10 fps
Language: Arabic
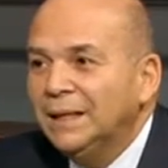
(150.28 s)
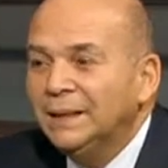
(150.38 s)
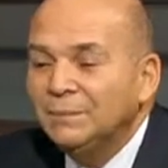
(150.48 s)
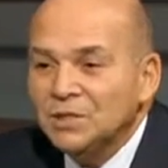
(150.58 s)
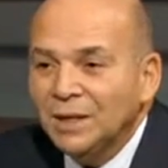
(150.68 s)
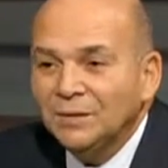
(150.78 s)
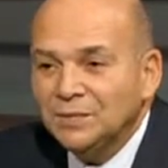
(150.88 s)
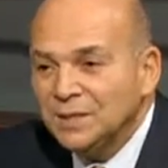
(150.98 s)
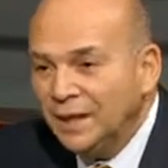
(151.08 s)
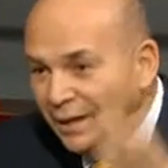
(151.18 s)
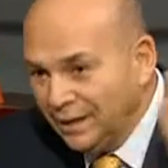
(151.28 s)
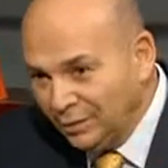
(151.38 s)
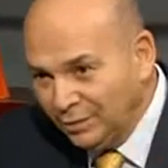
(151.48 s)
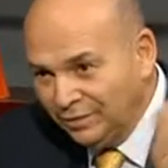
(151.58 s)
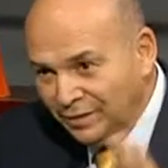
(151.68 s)
انا بشتغل في السياحه
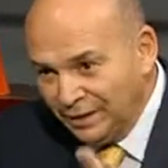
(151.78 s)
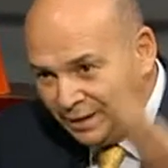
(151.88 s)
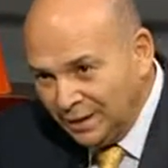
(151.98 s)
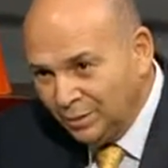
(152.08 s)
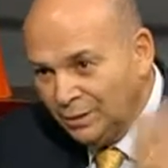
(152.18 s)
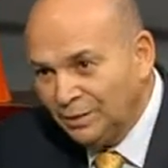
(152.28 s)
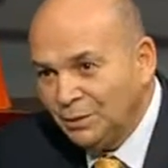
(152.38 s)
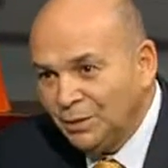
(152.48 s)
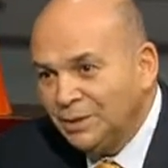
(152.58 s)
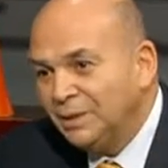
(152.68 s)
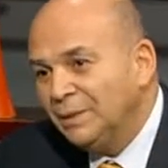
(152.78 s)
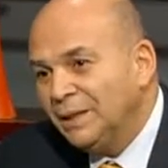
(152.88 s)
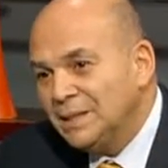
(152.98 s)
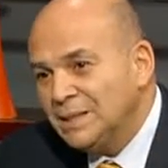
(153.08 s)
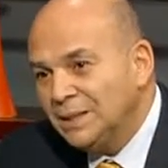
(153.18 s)
والفندقه والماركتنج
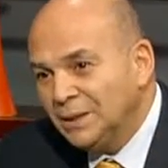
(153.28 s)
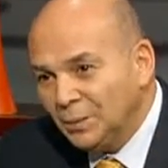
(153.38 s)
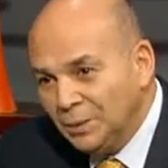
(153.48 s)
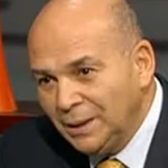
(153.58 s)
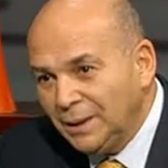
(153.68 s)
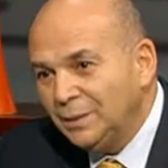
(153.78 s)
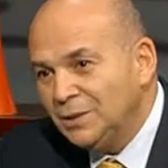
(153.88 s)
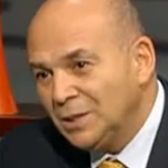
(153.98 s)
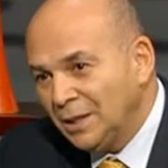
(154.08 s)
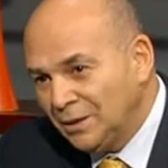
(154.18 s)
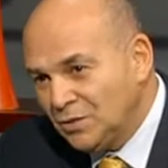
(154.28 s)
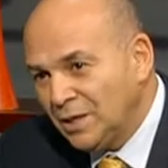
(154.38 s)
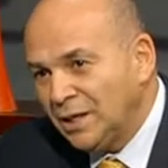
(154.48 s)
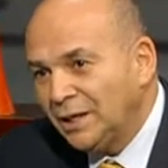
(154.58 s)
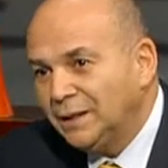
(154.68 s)
بقالي سنين طويله قوي اشتغلت في
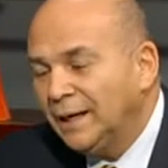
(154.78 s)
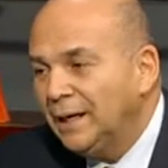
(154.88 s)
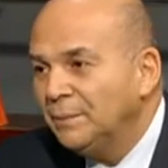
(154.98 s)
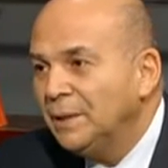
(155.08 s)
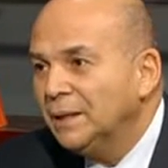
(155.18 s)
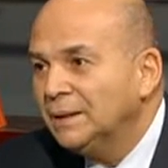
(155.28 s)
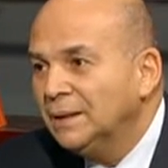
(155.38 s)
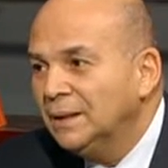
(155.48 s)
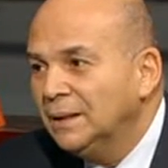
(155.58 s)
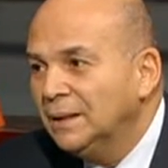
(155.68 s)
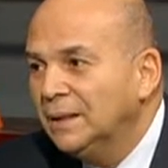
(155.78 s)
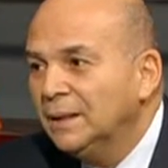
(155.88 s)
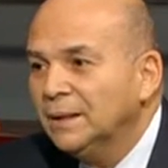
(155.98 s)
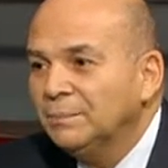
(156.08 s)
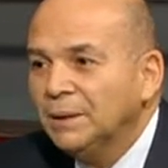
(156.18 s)
شركات عالميه كتير
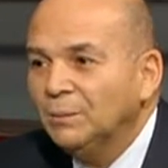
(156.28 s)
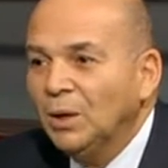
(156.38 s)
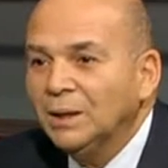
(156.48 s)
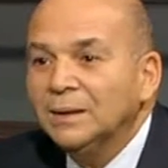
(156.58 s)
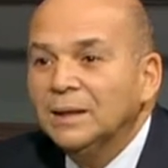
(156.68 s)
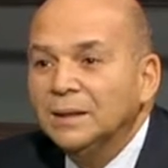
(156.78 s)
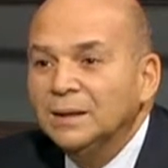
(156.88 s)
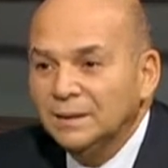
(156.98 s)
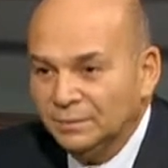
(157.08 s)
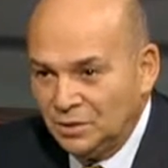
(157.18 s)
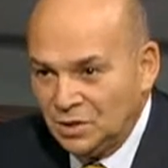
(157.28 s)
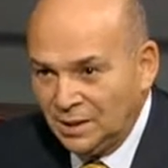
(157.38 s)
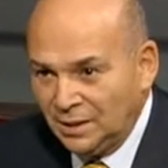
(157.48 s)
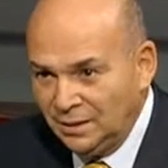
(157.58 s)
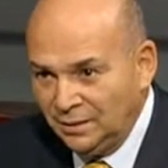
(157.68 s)
لنا مجموعه كتيره جدا
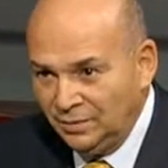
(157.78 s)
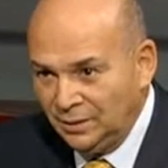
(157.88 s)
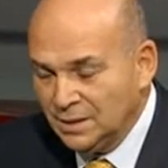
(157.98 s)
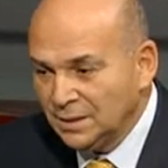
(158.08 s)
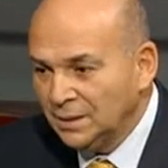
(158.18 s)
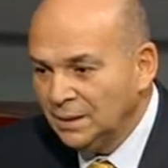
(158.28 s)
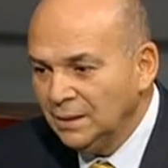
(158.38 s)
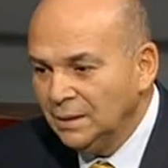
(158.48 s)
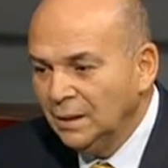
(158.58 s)
بتشتغل في القصه ديت